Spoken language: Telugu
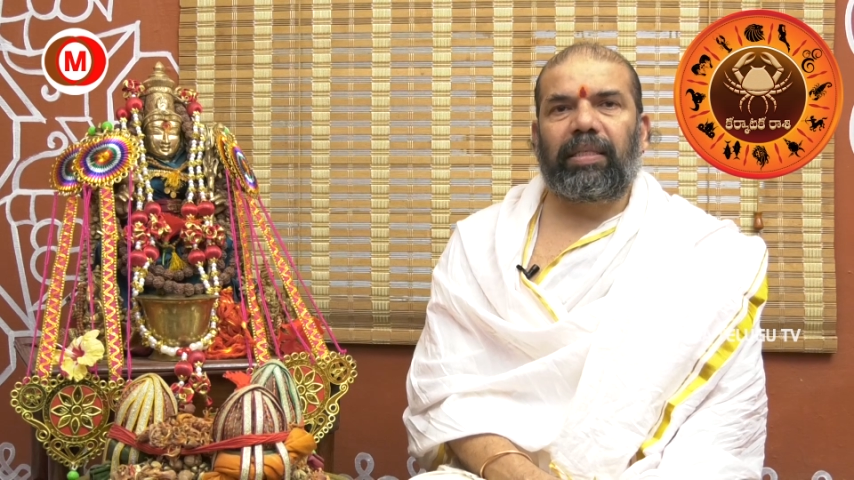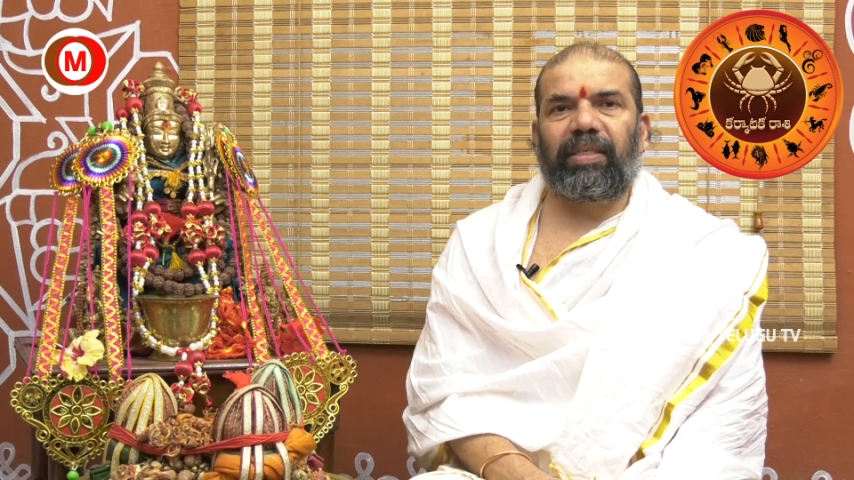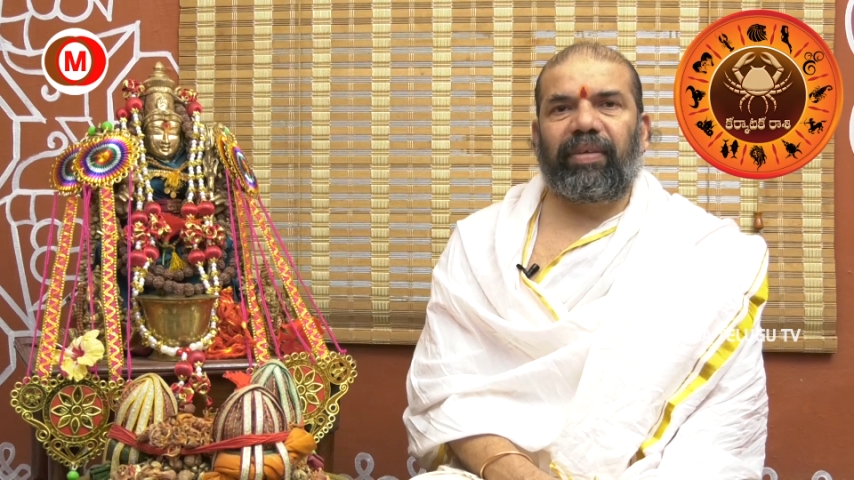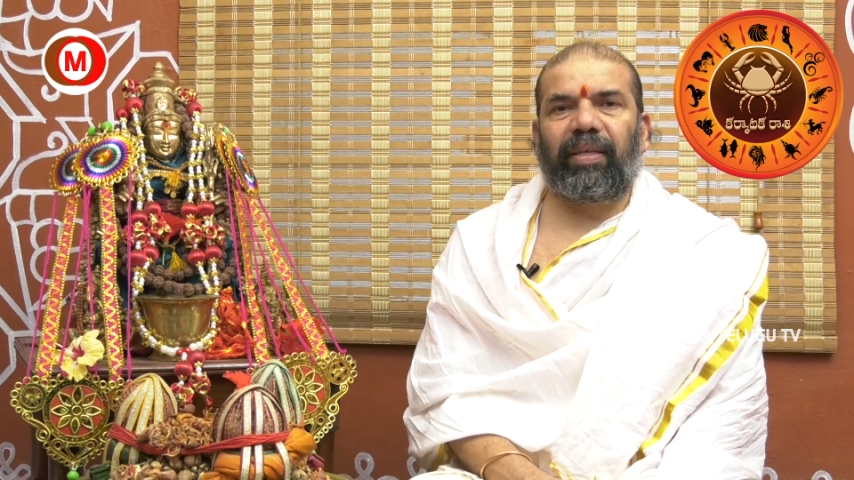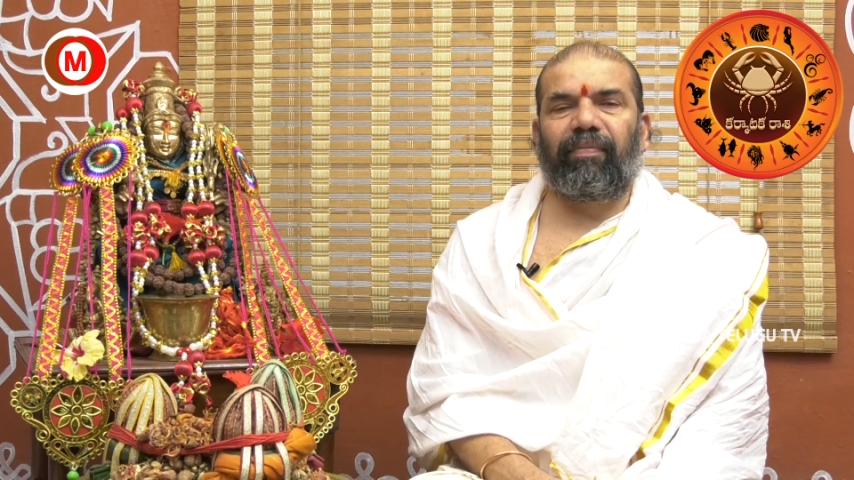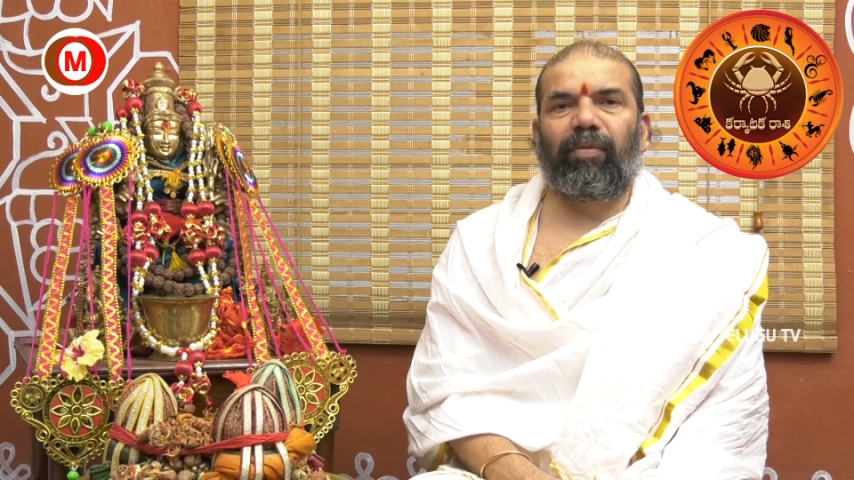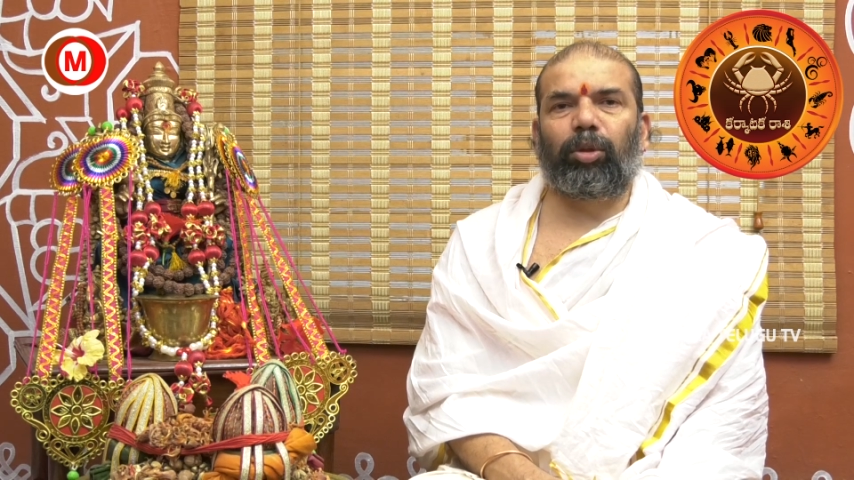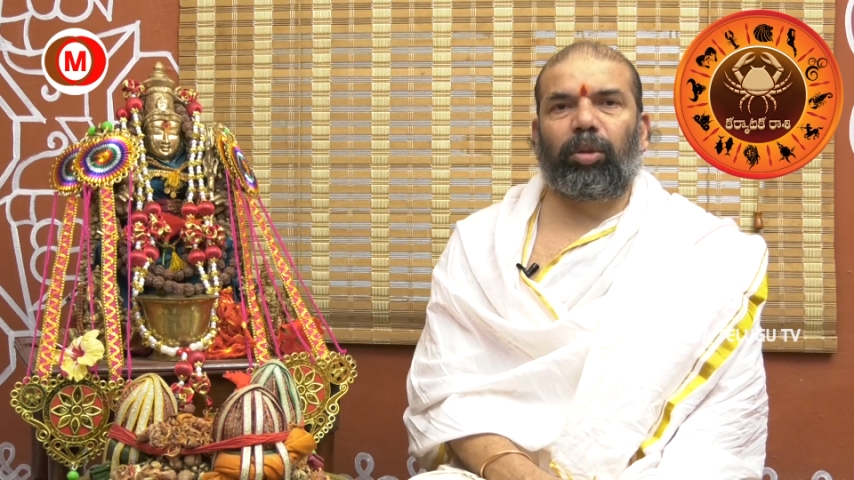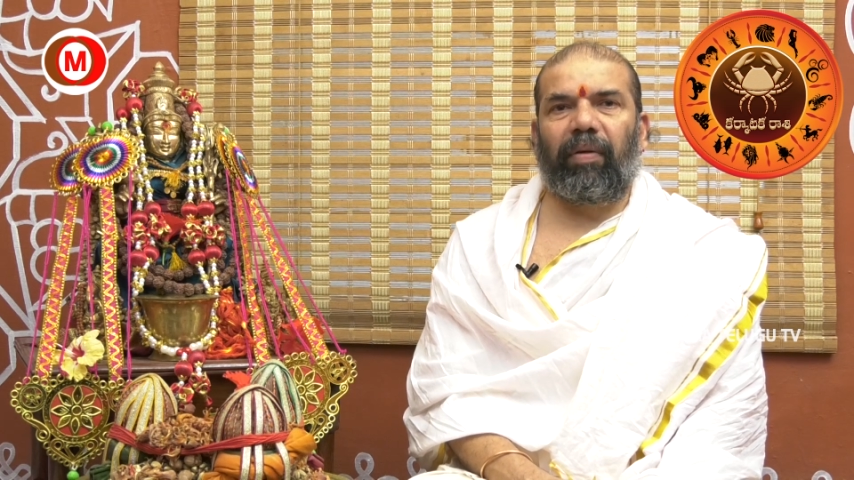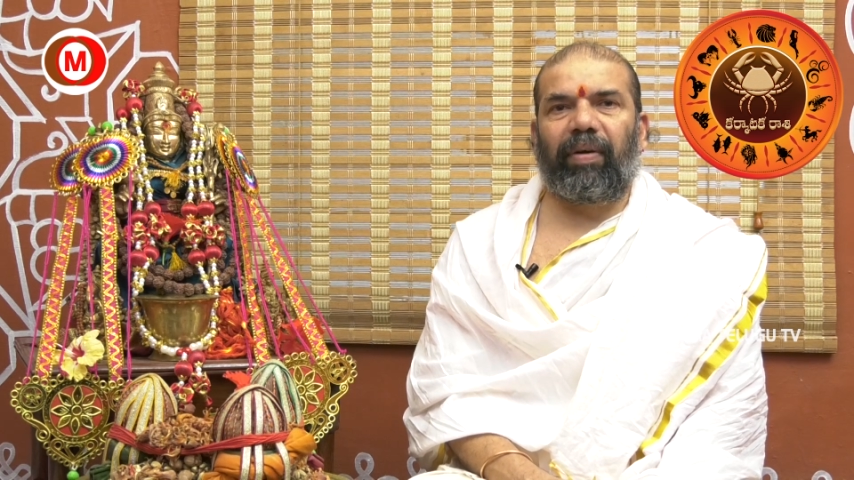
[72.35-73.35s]
స్వయం
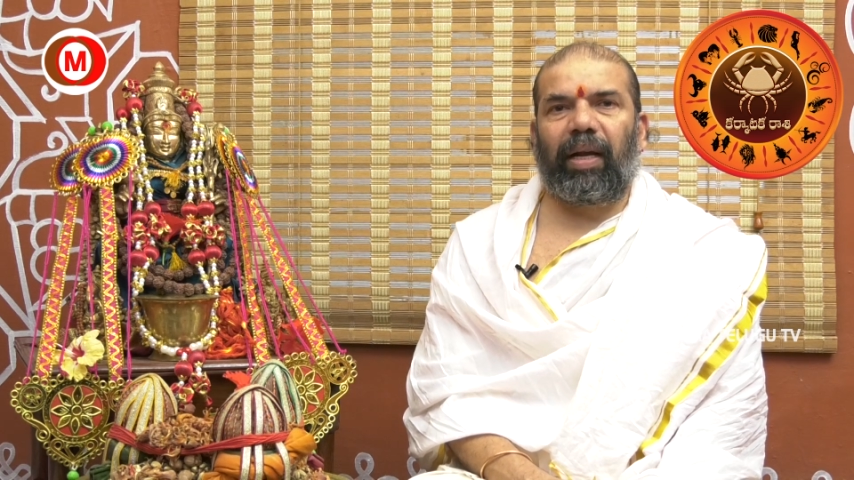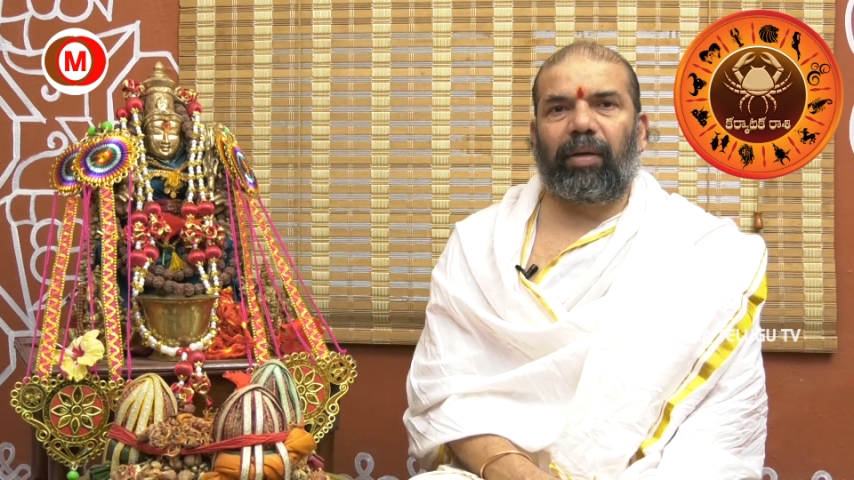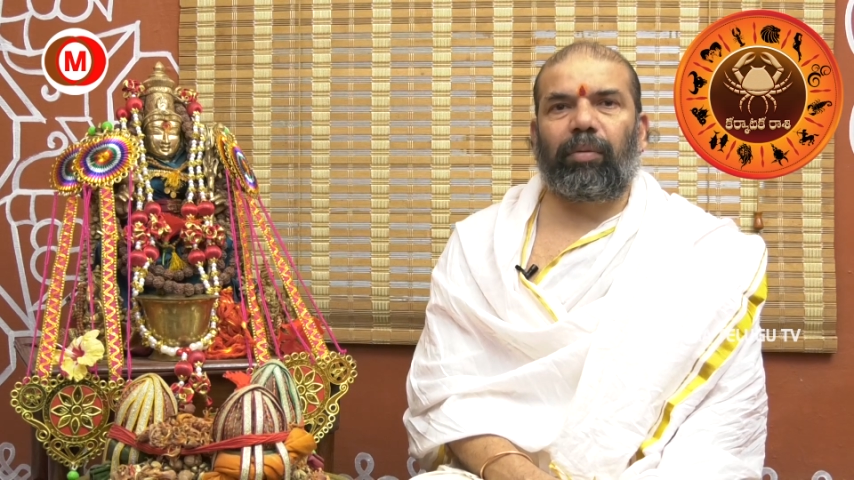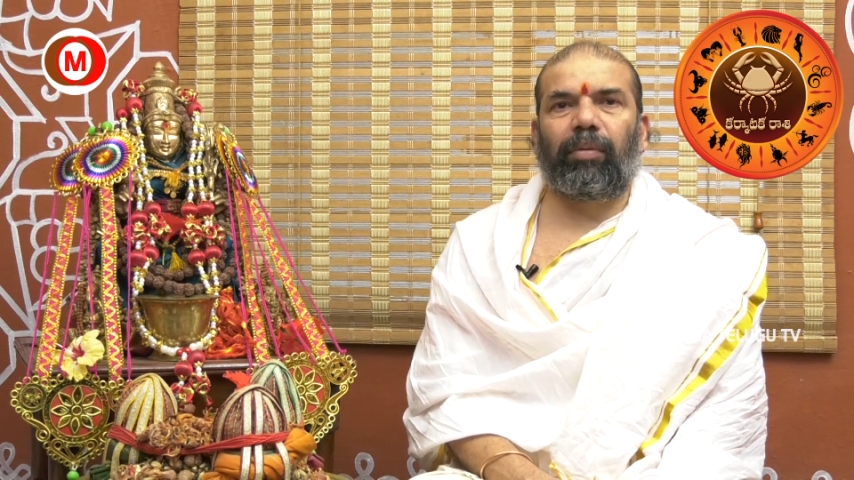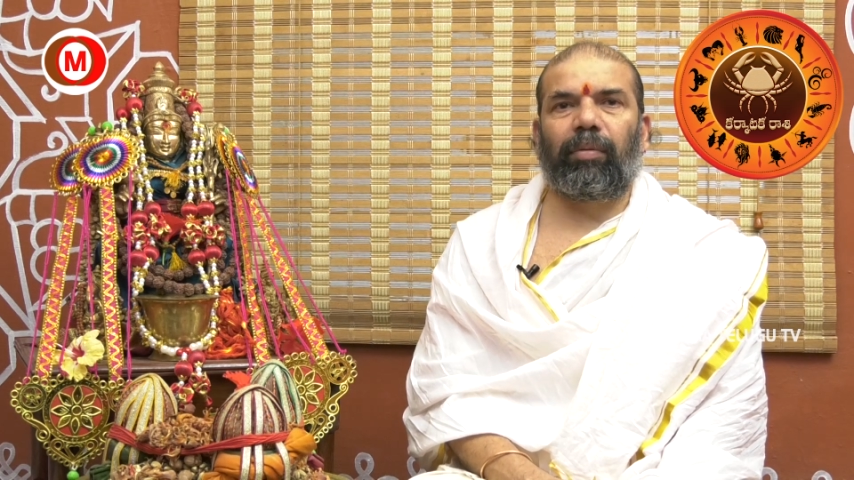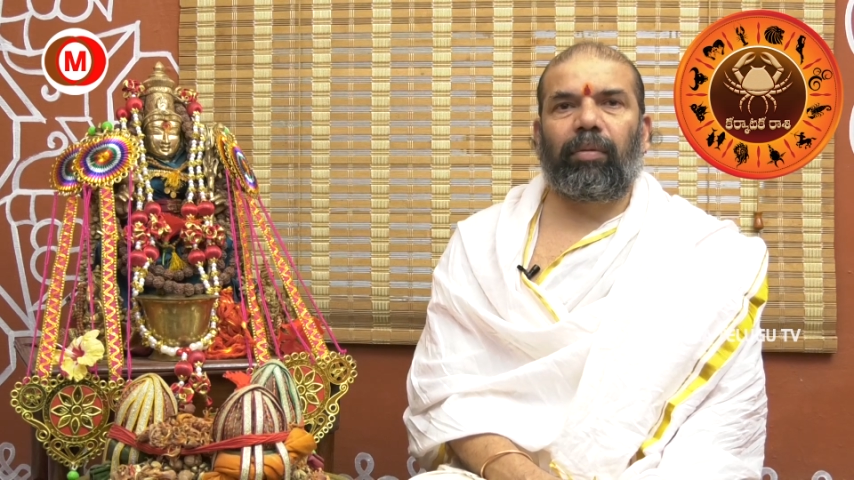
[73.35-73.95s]
వృత్తుల వాళ్లకు